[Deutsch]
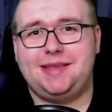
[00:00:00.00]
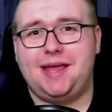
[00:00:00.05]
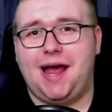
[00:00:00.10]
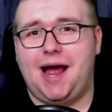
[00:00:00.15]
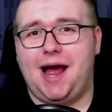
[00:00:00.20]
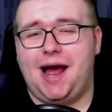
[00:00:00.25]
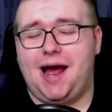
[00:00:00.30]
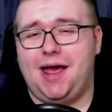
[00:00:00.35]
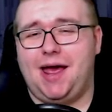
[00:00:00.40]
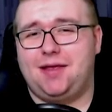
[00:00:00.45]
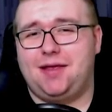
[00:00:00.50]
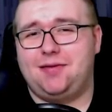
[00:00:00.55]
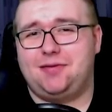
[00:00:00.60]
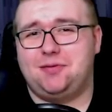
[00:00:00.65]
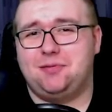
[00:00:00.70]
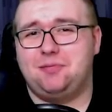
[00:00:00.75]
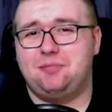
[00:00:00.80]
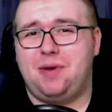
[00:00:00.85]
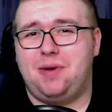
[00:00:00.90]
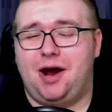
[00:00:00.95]
der
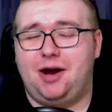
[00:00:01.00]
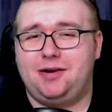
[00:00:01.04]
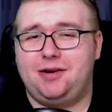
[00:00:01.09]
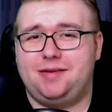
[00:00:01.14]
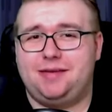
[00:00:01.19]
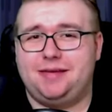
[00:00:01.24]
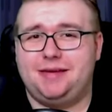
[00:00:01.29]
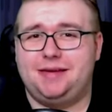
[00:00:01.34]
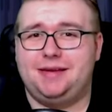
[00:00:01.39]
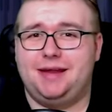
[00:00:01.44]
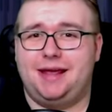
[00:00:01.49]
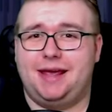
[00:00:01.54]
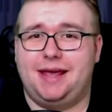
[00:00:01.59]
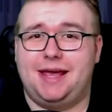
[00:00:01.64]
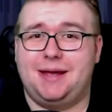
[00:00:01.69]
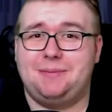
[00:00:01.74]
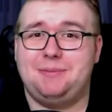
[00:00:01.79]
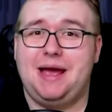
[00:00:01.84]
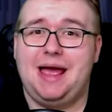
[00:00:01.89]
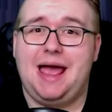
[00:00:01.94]
Aston Martin
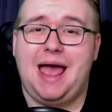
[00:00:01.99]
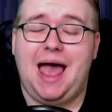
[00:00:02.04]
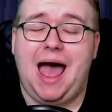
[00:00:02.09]
ähm,